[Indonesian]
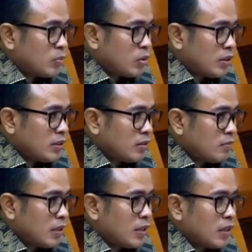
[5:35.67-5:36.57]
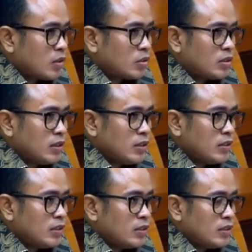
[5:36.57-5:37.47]
partai politik maka harus
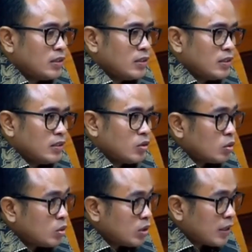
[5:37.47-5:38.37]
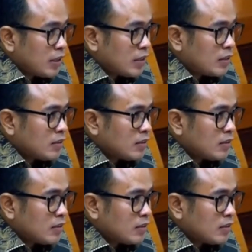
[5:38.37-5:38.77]
ditunjukkan